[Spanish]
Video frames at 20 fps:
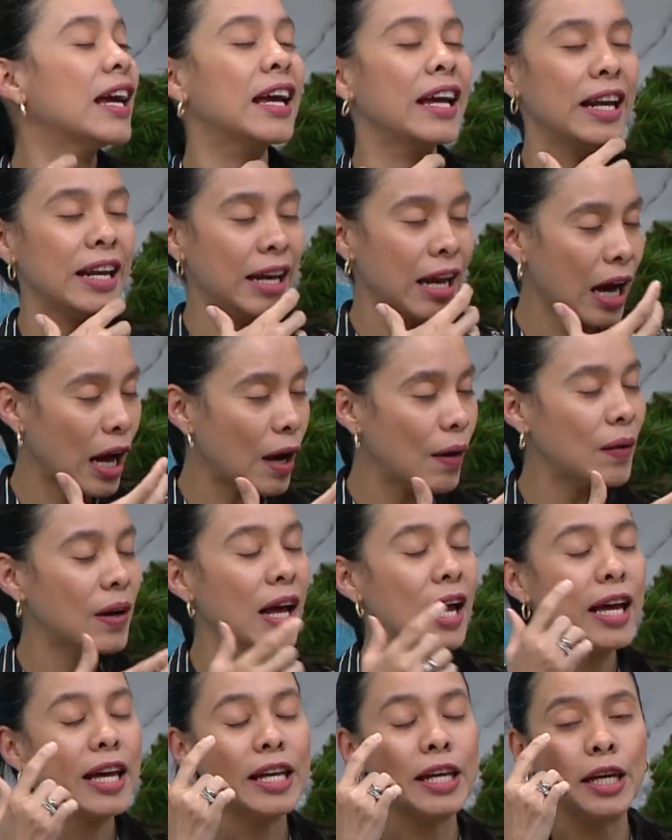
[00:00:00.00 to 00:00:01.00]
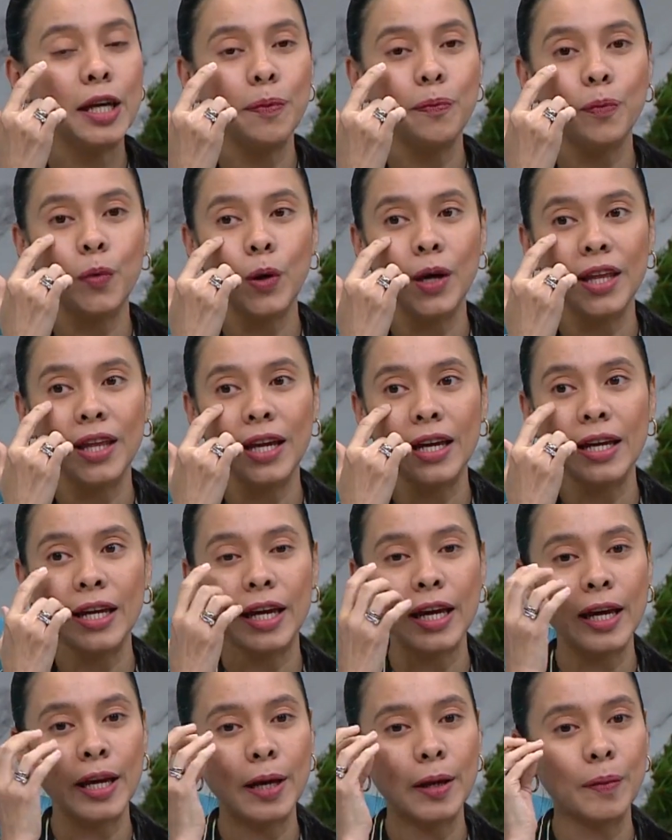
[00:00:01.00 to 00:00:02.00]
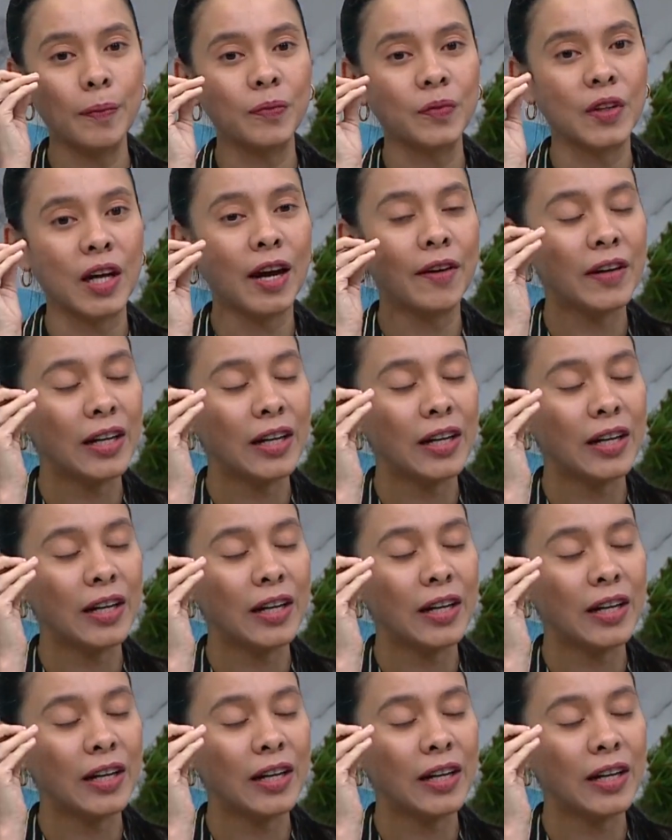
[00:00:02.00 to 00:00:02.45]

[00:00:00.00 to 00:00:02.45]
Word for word: el habla y puede em,